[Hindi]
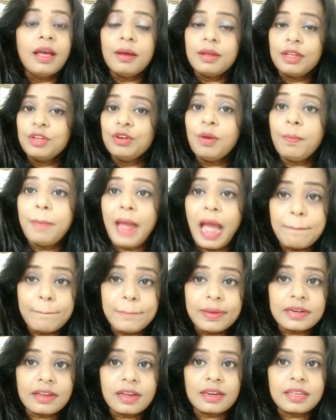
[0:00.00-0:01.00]
यू नो
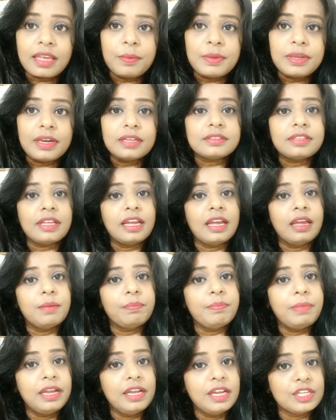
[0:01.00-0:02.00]
पैम्पर करके भी रखते
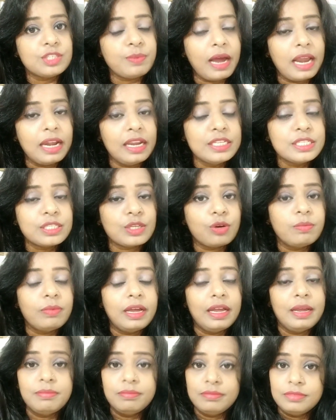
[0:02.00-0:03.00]
हैं पीएच बैलेंस को
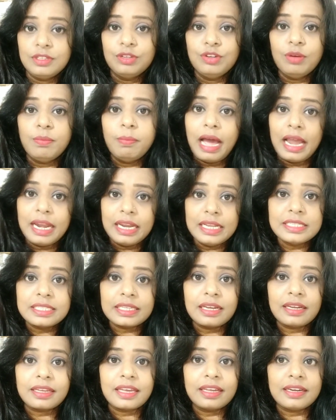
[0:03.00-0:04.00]
यू नो बैलेंस
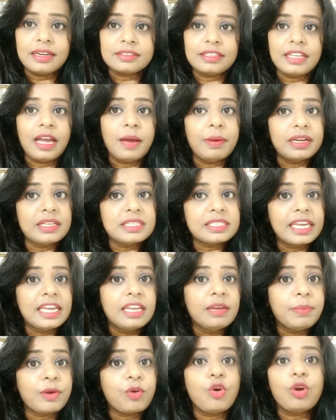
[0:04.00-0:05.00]
करके रखते हैं हमारे
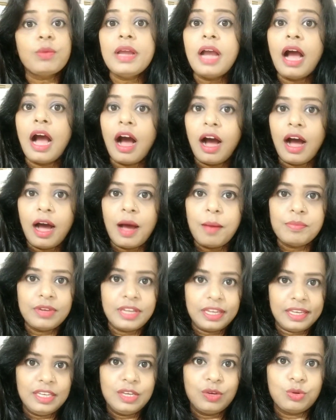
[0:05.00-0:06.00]
स्किन पे कोई भी हार्म
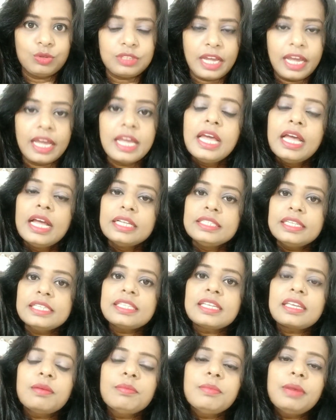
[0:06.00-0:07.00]
नहीं होता है
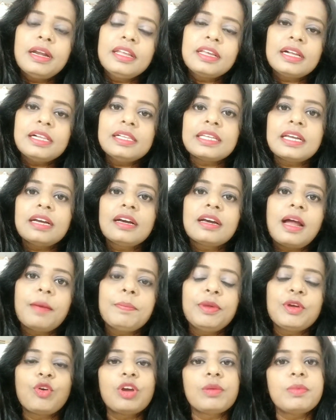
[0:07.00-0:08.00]
जैसे कि मेडिकल से अगर
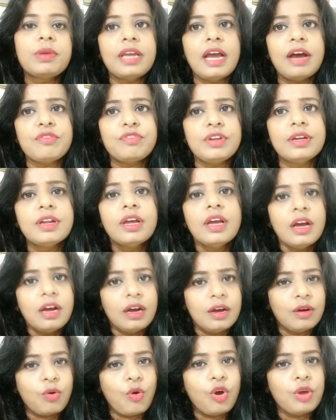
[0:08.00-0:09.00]
आपने कोई भी या फिर
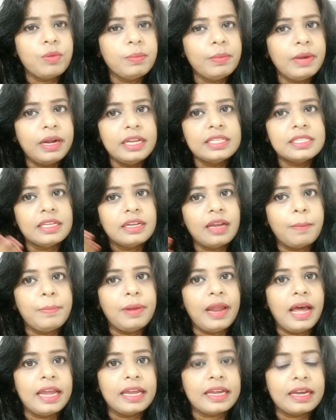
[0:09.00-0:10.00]
कोई भी मेडिसिन
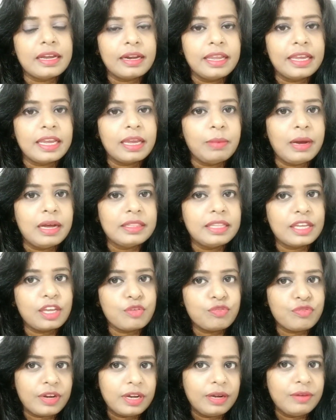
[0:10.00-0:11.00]
अप्लाई करने के बाद
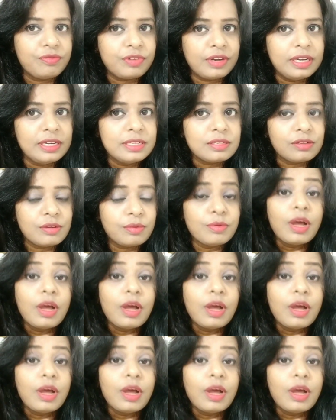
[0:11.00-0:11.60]
देखिए फ्रेंड्स